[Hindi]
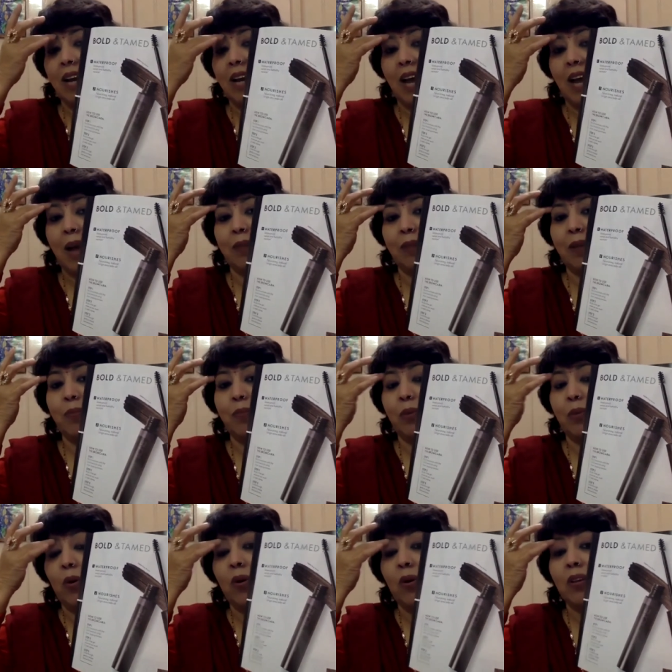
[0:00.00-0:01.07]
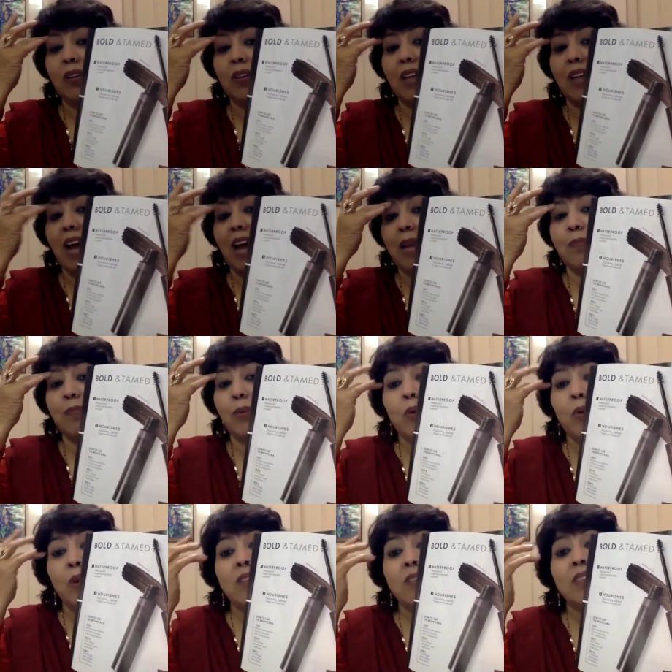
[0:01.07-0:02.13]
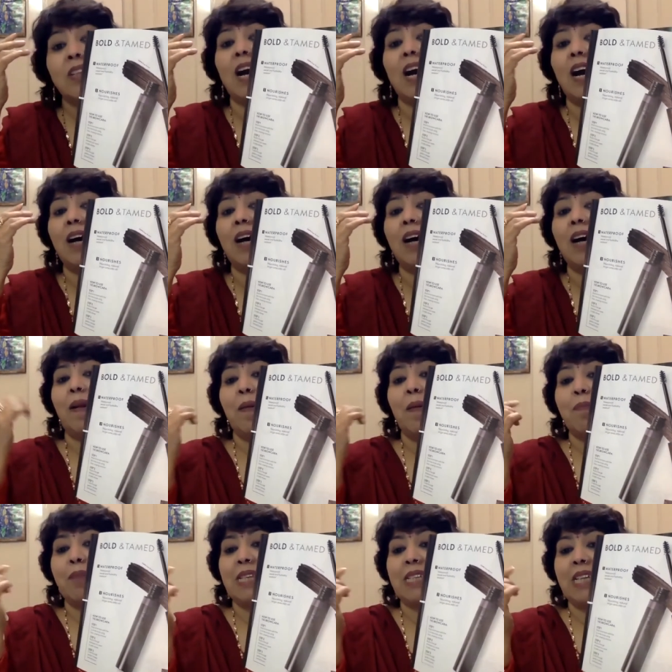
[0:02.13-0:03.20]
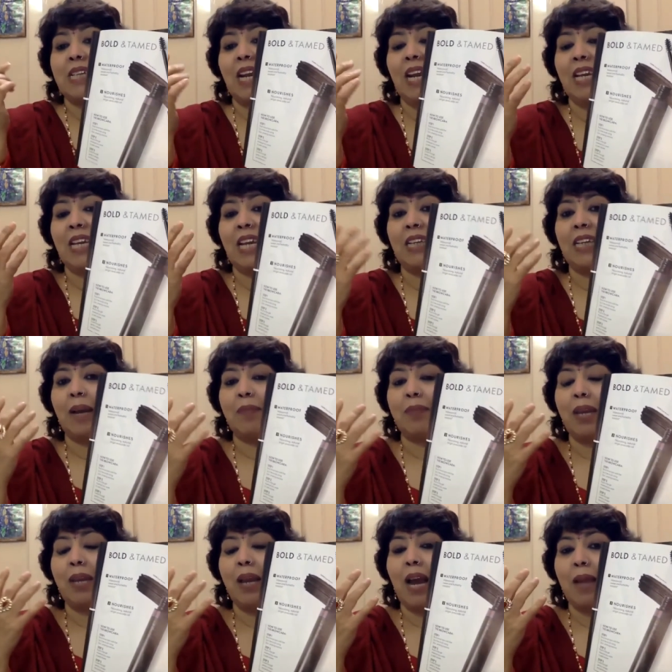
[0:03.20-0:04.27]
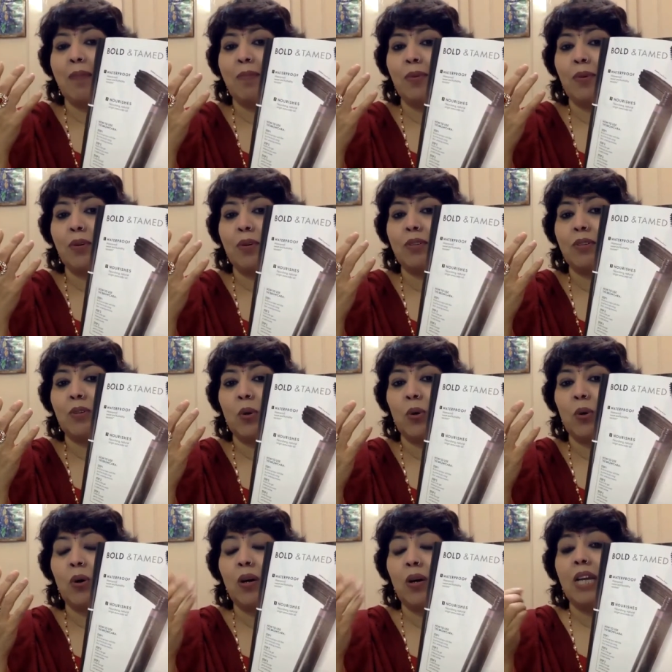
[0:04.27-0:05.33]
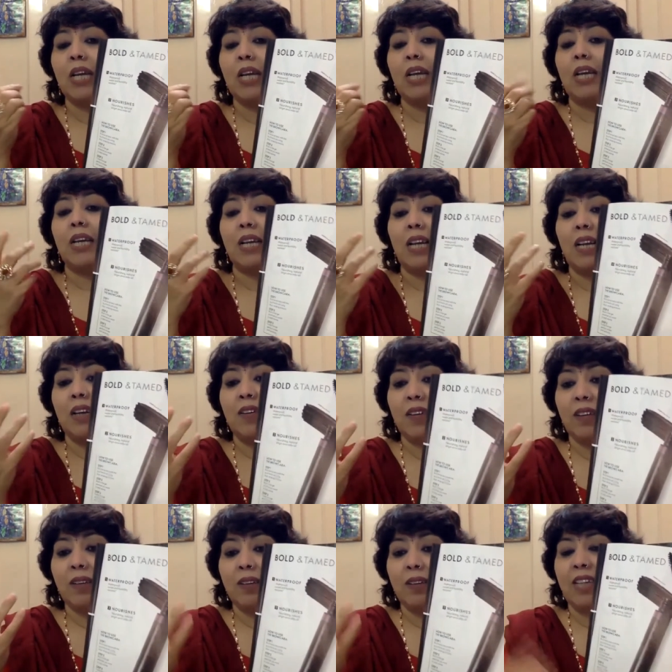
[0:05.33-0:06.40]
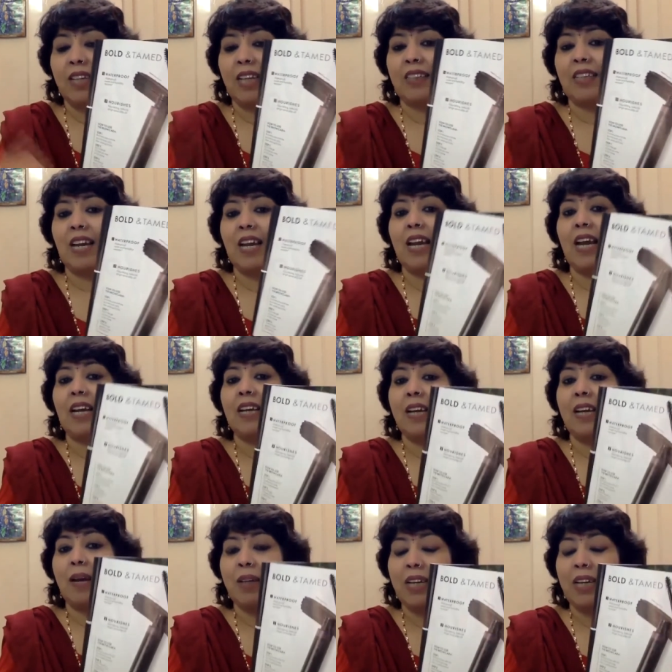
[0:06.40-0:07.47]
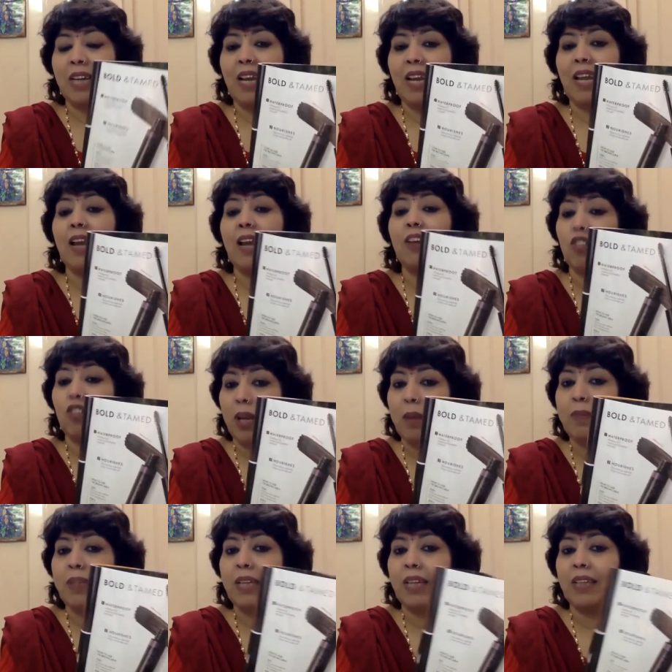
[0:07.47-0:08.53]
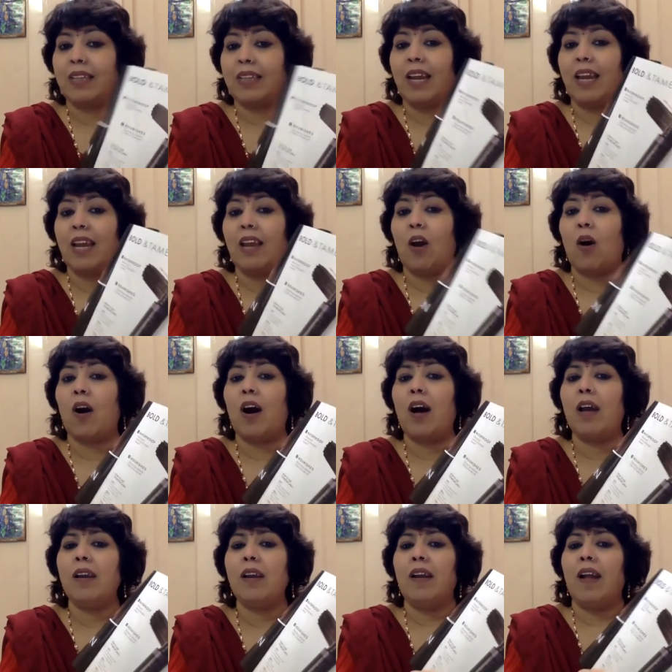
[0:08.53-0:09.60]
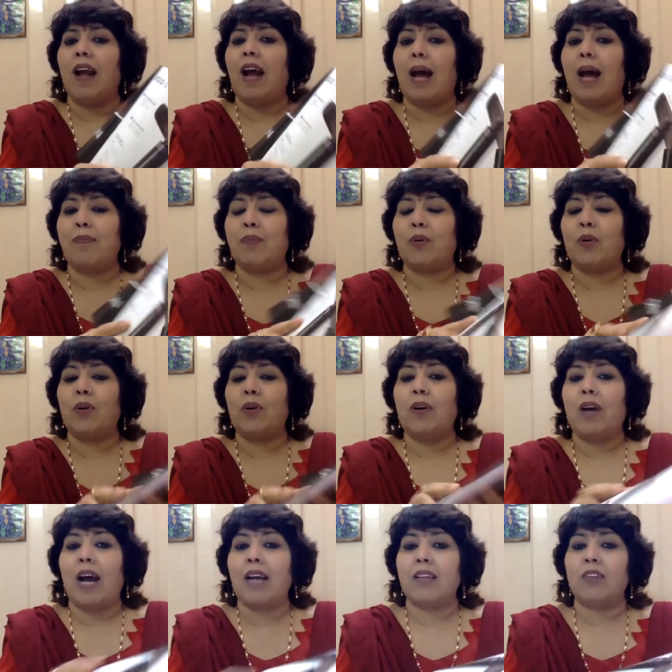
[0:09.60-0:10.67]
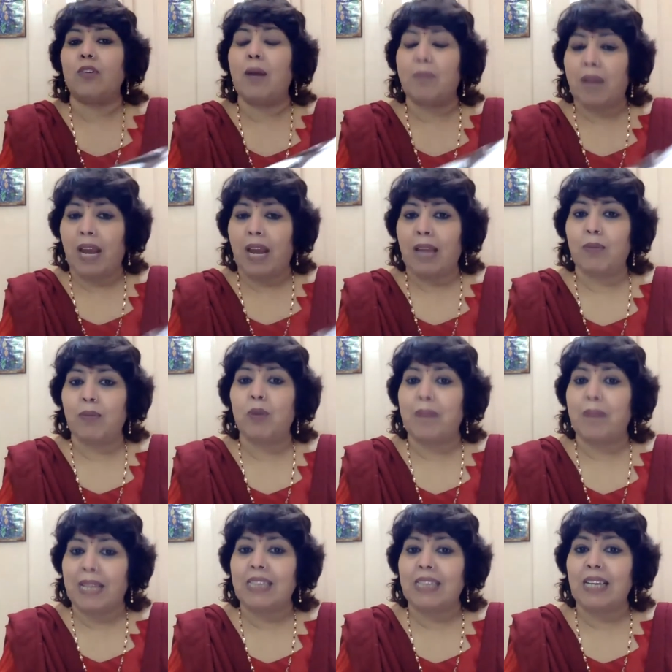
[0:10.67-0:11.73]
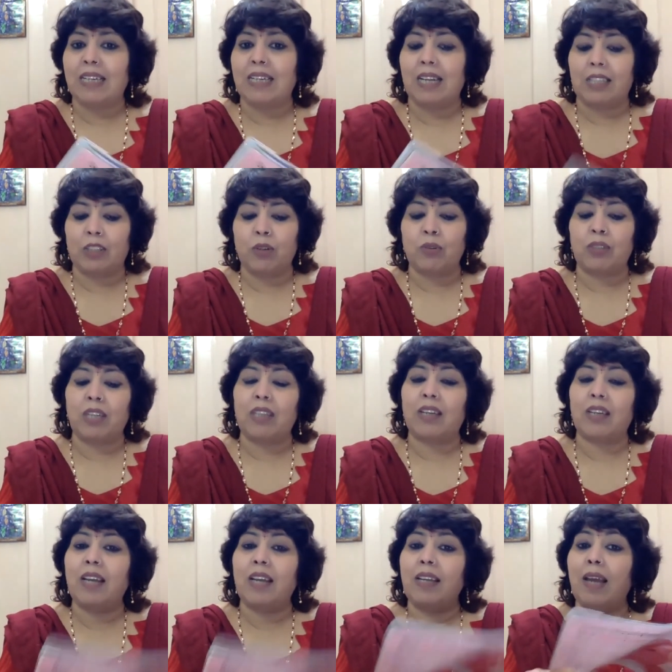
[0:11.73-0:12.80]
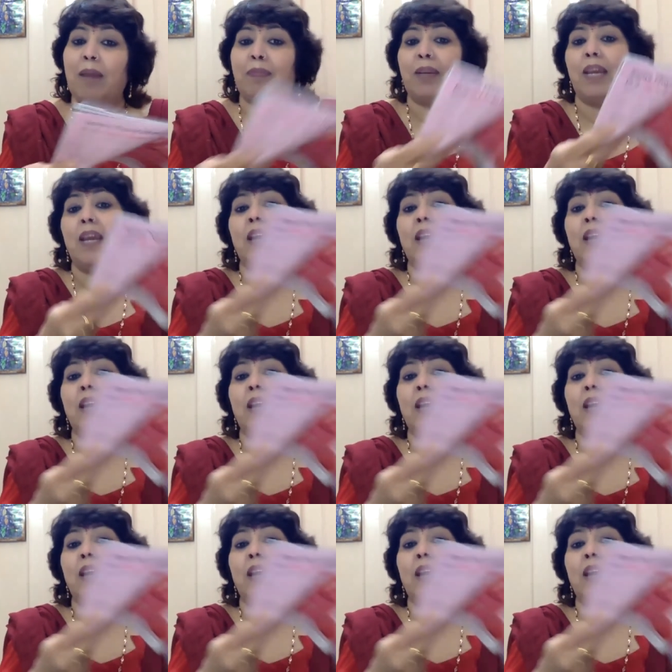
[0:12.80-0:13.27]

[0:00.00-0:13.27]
आपके ब्रोज आईब्रोज का मस्कारा यानी आपके आईब्रोज को कलर देता है अगर आपके डन है शेप देता है और आपको जो आप आईब्रो पेंसिल लगाते हो उसकी जगह ये आपके